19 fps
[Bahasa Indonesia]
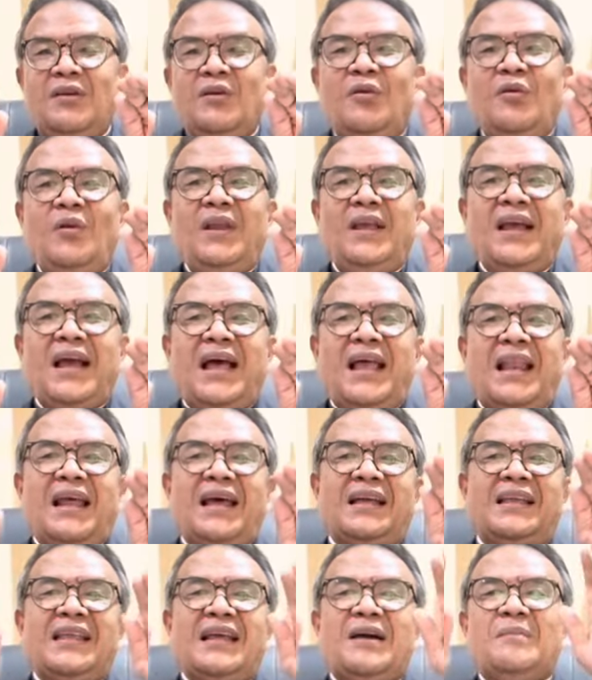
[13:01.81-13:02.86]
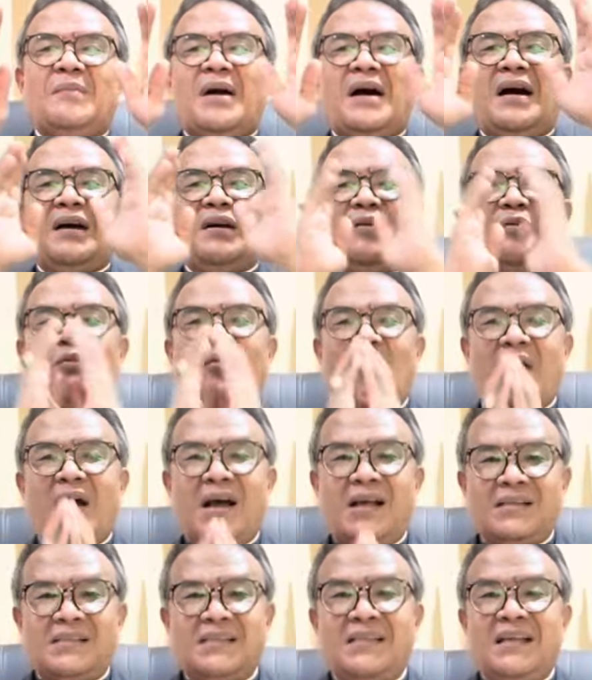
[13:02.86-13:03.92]
oleh Allah yang Maha
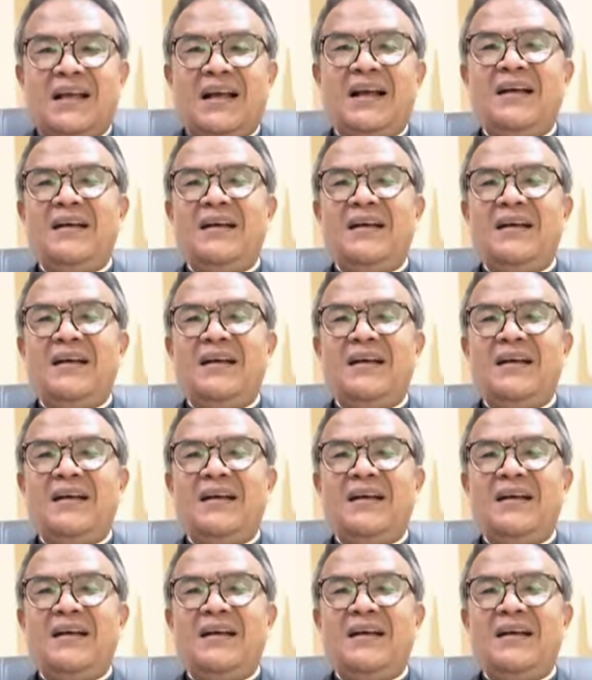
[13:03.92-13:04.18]
Kuasa,